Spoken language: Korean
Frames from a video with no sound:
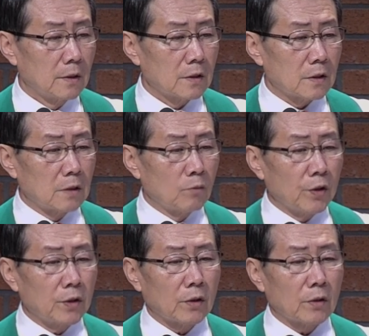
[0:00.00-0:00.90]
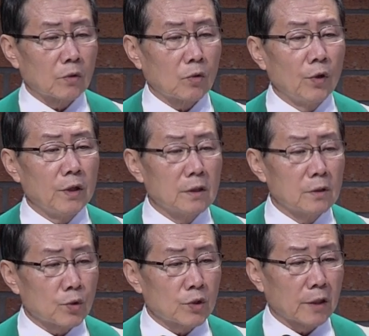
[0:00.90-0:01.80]
지금 오히려
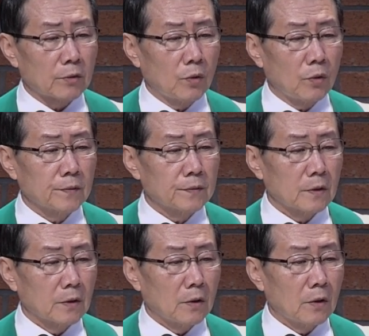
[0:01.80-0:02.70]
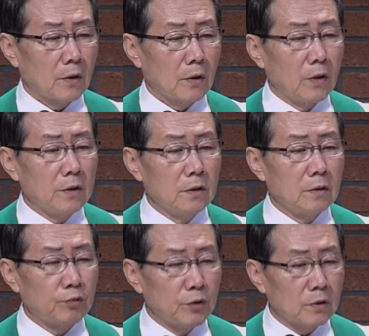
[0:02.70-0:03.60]
교인들조차도
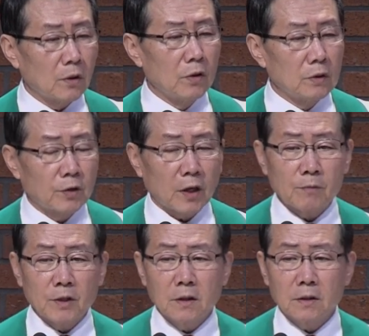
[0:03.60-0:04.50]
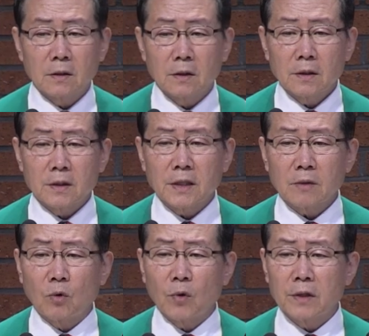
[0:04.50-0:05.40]
어느 분 어느 분 하면은 그냥
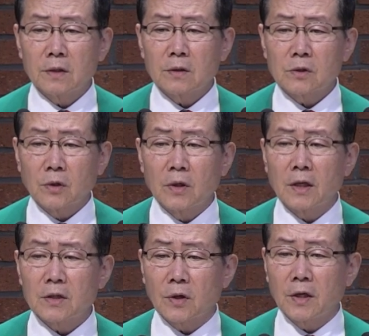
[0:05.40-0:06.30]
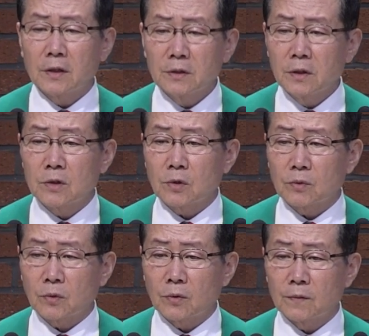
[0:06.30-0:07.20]
고개를 절레절레 흔들
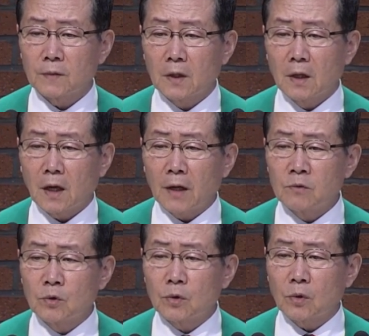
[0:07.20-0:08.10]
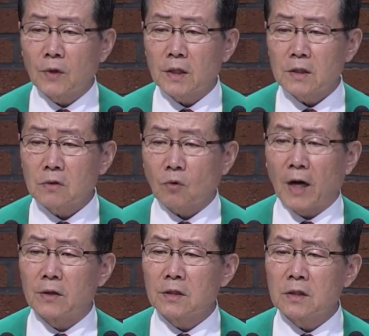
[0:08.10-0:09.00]
정도로 한국 교회
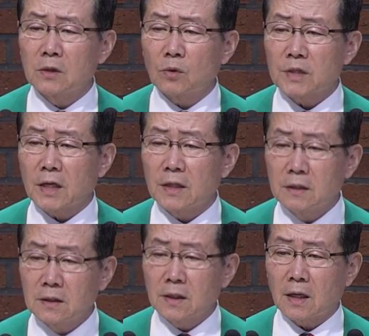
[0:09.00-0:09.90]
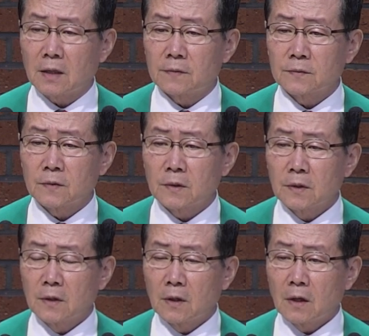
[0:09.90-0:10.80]
과연 지도자가 있는가?
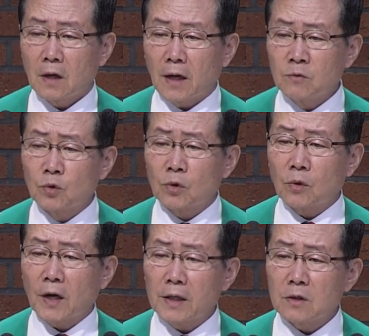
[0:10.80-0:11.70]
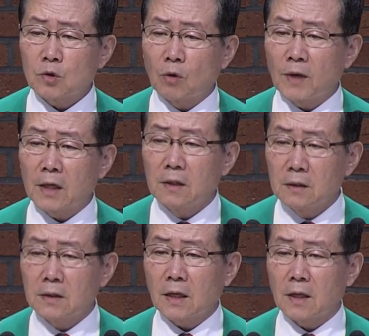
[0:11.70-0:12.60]
한국 교회 아니 소망이
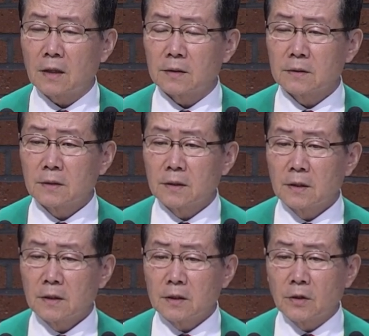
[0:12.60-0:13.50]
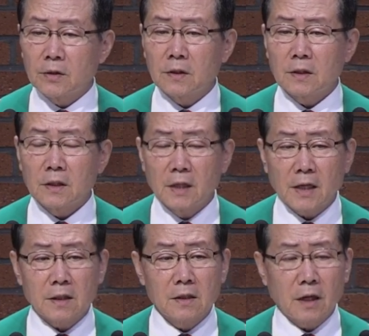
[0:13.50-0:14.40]
있는가? 그런
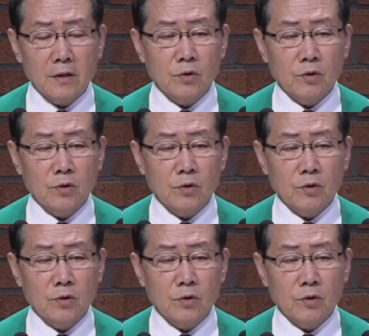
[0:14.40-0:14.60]
이야기를 할